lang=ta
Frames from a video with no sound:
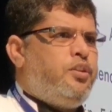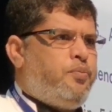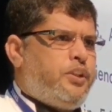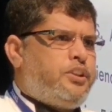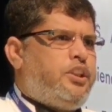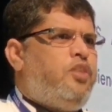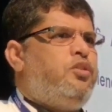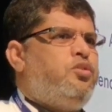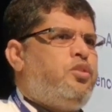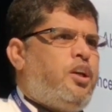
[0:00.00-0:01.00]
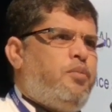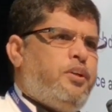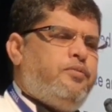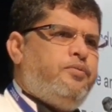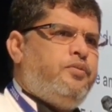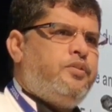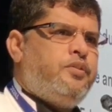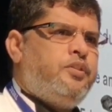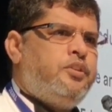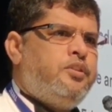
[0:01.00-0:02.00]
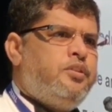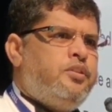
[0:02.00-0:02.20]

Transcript: இயக்குனர் எஸ் எம் ஹைதர் அலி ப்ளூ